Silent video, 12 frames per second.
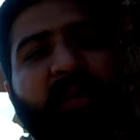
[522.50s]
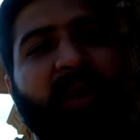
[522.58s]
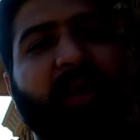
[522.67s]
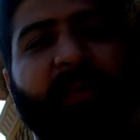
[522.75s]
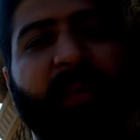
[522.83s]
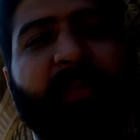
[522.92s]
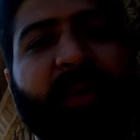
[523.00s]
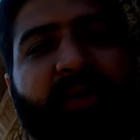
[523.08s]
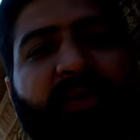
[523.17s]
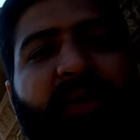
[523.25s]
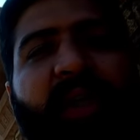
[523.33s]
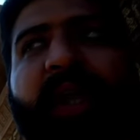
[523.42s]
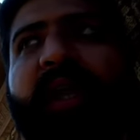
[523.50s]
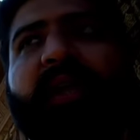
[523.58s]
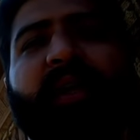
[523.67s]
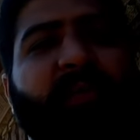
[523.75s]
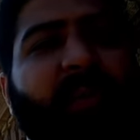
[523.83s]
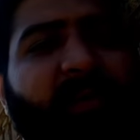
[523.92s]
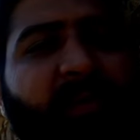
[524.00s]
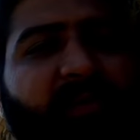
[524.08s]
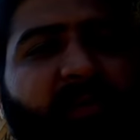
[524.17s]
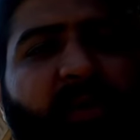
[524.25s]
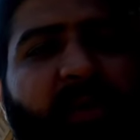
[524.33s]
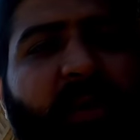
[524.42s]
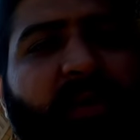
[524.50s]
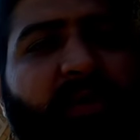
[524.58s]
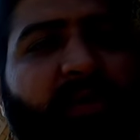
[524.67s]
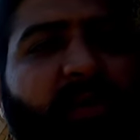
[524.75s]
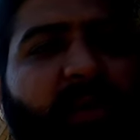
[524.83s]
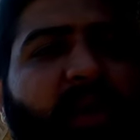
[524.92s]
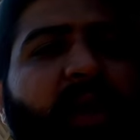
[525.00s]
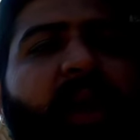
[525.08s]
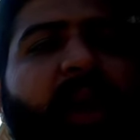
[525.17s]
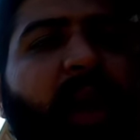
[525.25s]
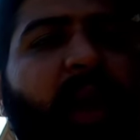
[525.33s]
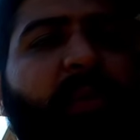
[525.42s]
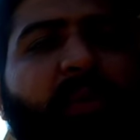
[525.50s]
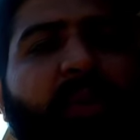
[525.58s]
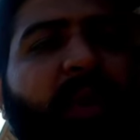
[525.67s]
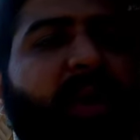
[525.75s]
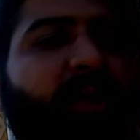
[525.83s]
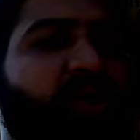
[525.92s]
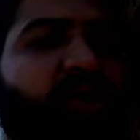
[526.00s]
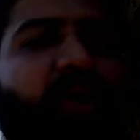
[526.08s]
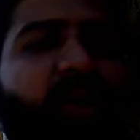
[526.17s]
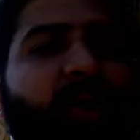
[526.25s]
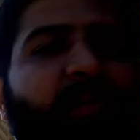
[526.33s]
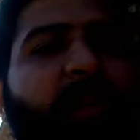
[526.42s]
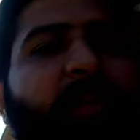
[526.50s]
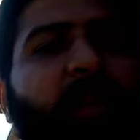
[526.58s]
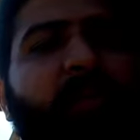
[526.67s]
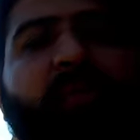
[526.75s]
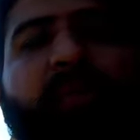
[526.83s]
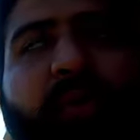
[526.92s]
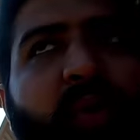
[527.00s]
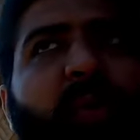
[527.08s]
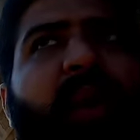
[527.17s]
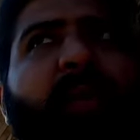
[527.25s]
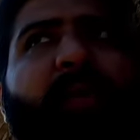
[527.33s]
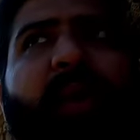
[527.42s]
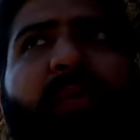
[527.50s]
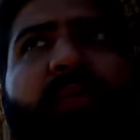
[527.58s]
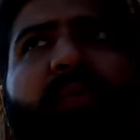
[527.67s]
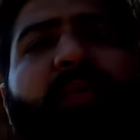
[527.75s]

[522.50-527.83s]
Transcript: मेरा पर्पस होता है कि मैं अपने ब्लॉग के थ्रू आपको इन्जॉय करवा पाऊँ घुमा पाऊँ